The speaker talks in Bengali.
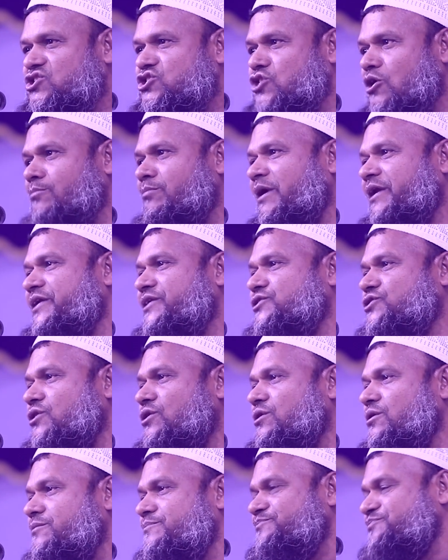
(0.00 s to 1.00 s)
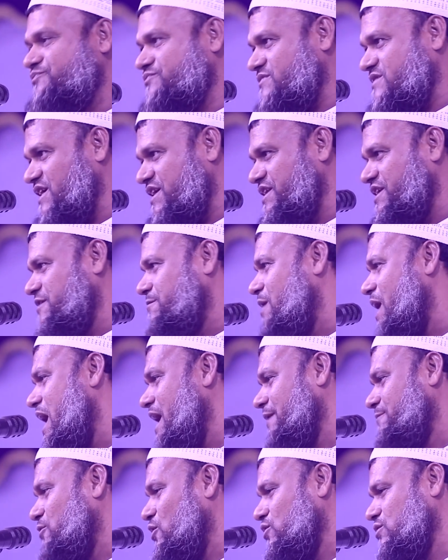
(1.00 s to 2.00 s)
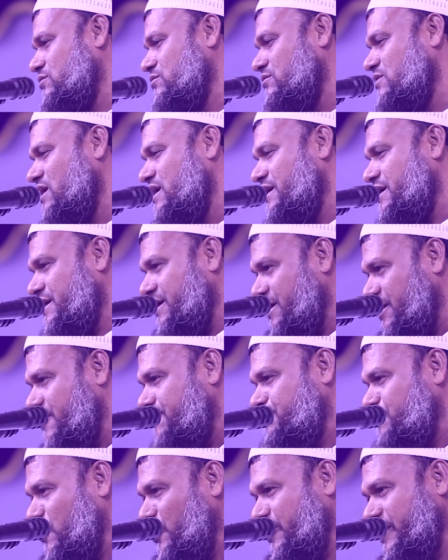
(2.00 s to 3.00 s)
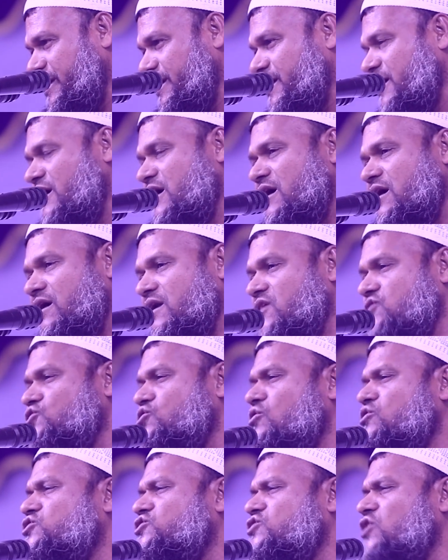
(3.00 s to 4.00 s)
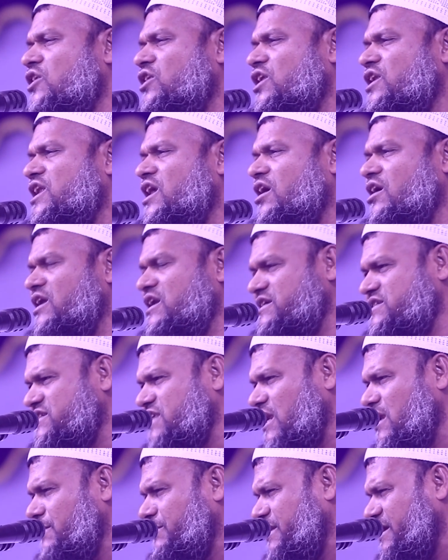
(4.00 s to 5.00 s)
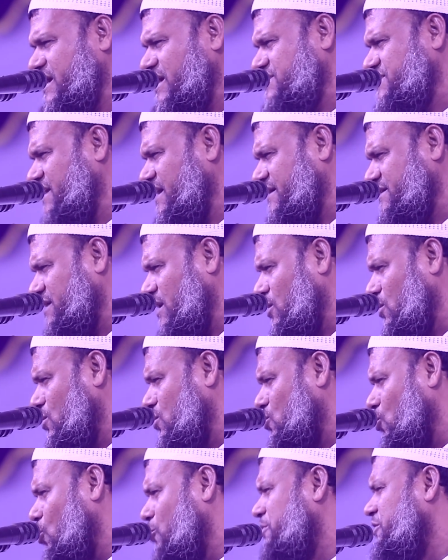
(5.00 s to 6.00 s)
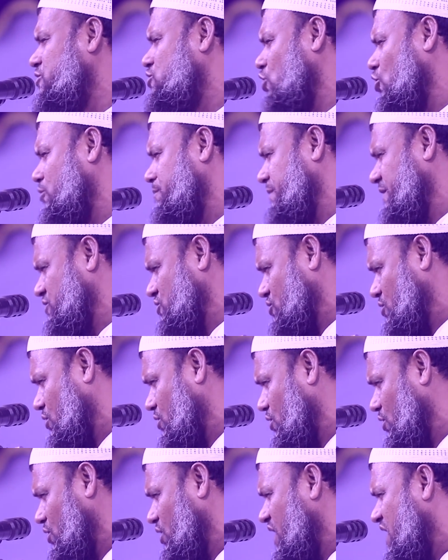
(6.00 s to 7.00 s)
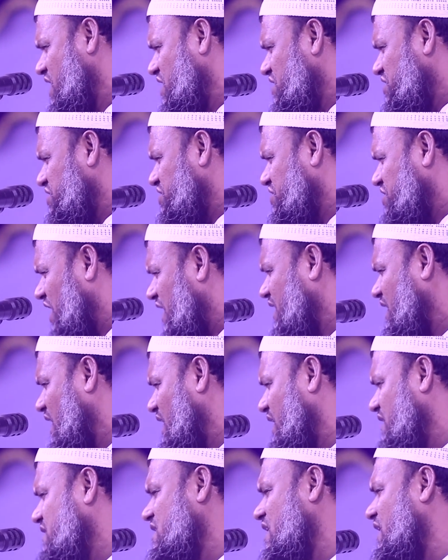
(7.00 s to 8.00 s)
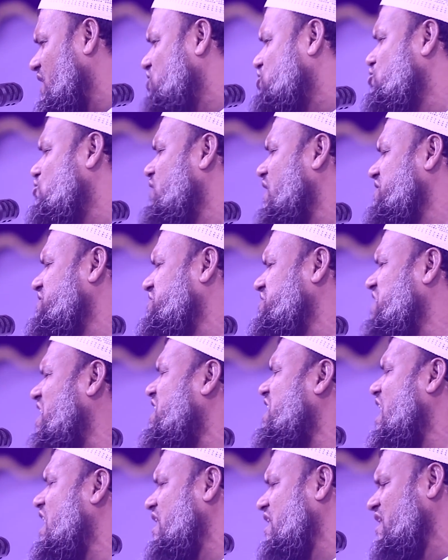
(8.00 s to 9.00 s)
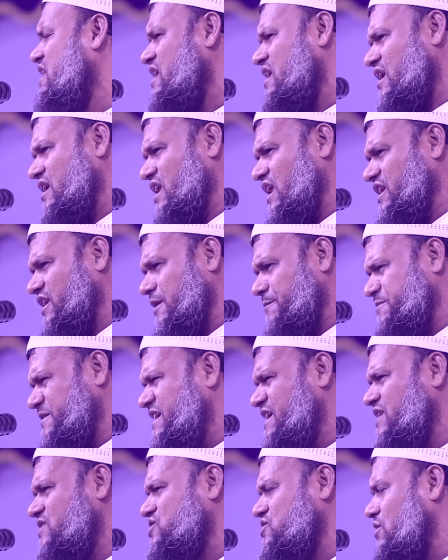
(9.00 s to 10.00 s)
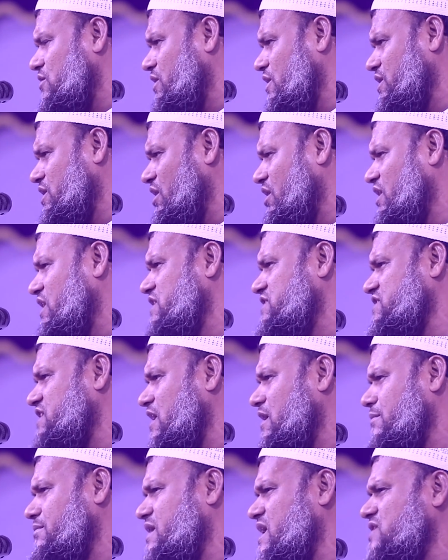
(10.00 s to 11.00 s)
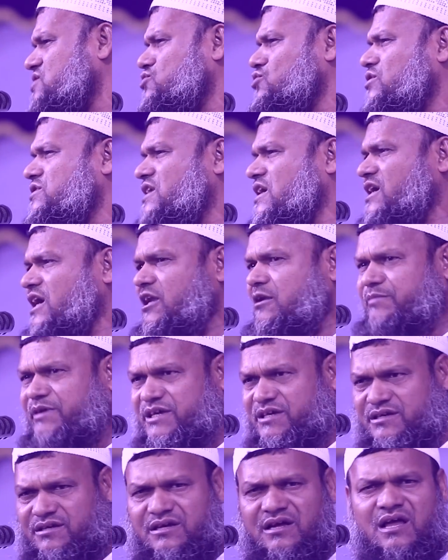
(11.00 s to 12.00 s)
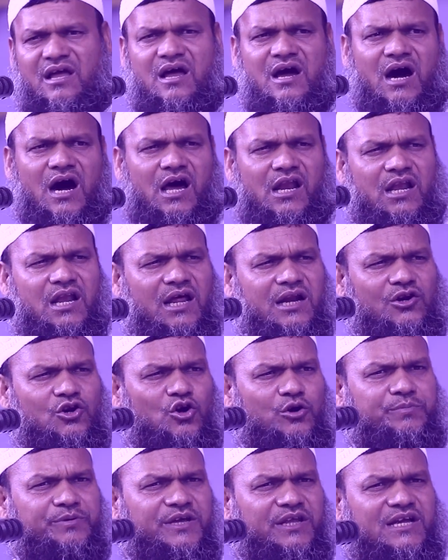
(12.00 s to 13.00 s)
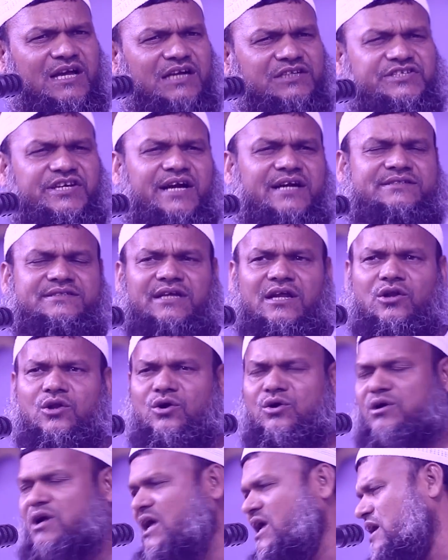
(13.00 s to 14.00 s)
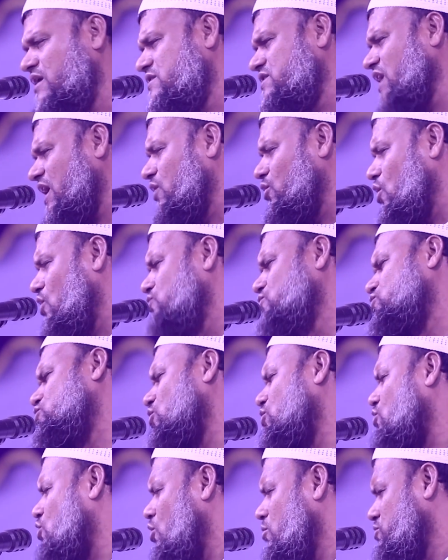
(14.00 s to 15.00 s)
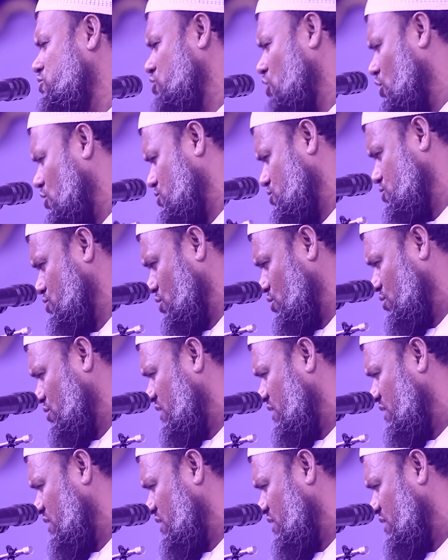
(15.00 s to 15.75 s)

সম্মানিত দিনী ভাই বোন এরপরে রসুল সাল্লাহ আলি সাল্লামের কাছে একটা লোক অভিযোগ পেশ করলো শাকা আন্না রাজুলান শাকা এলান নবী সাল্লাহ আলি সাল্লাম কাসওয়াতা কালবেই আল্লাহর নবীর কাছে একটা লোক তার অন্তর খুব শক্ত